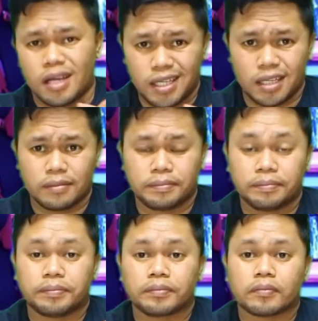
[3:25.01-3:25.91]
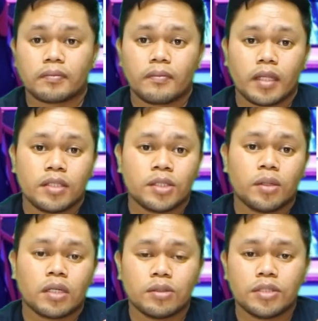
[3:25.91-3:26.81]
Ayan.
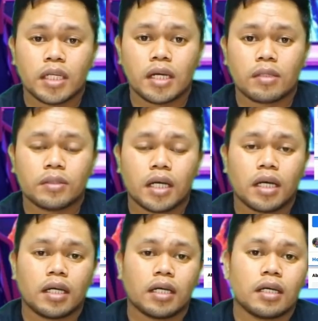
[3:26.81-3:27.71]
So, ako, dyan lang ako naka